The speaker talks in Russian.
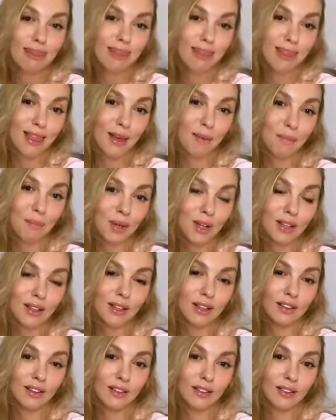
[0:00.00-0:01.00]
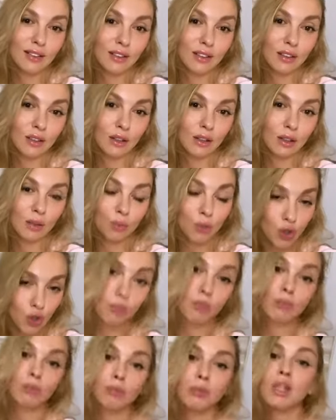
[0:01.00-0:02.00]
мы э,
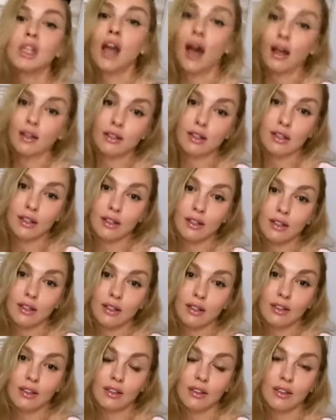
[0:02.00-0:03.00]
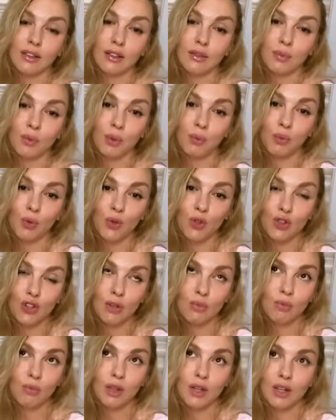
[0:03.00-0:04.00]
можем меняться, и мы
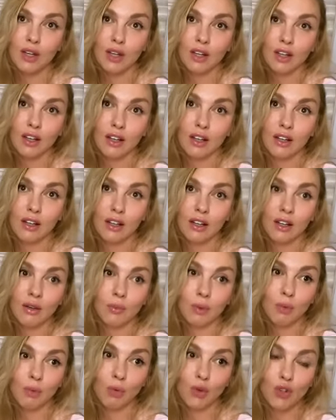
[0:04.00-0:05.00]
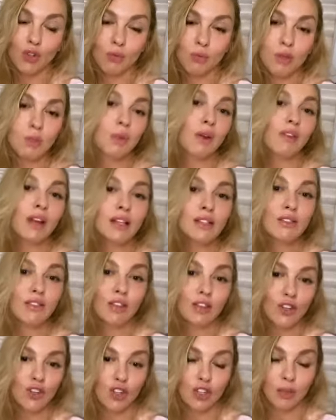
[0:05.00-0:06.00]
можем Э, мы можем исправлять
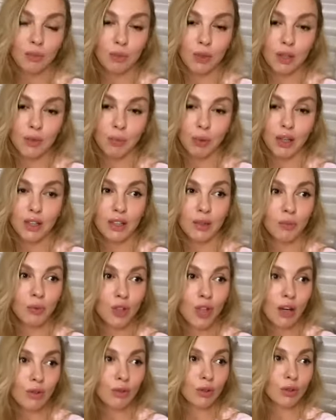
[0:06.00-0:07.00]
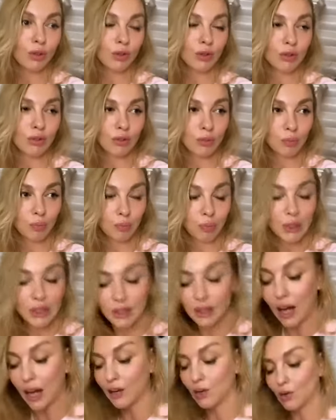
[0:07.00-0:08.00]
свои ошибки. Поэтому я вот э,
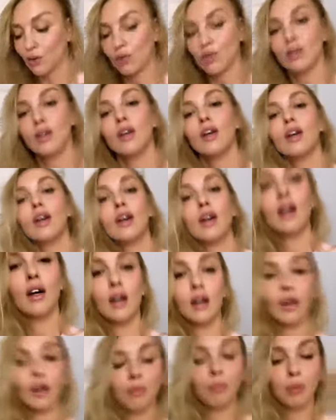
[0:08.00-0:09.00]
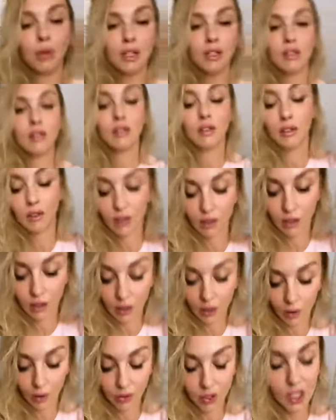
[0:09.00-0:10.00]
пытаюсь э, быть
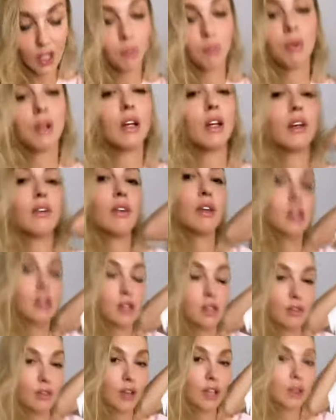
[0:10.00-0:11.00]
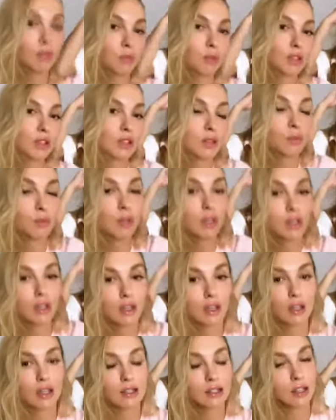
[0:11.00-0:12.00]
терпеливой со своими
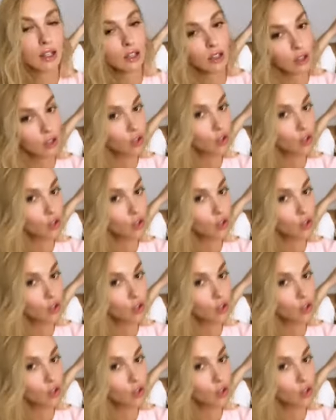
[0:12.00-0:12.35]
детьми. Если они